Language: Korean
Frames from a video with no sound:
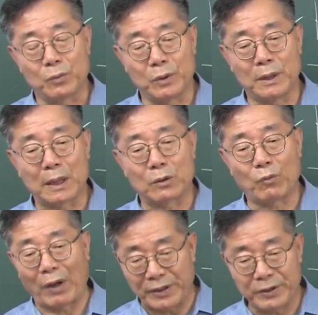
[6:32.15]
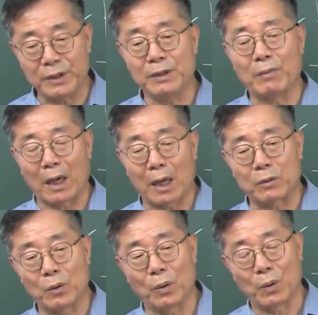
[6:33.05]
우리나라도 완전히
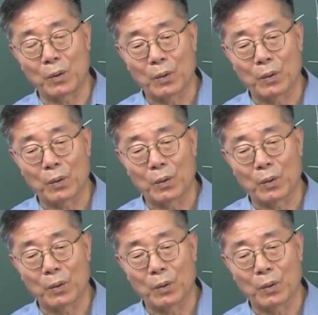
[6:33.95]
망하고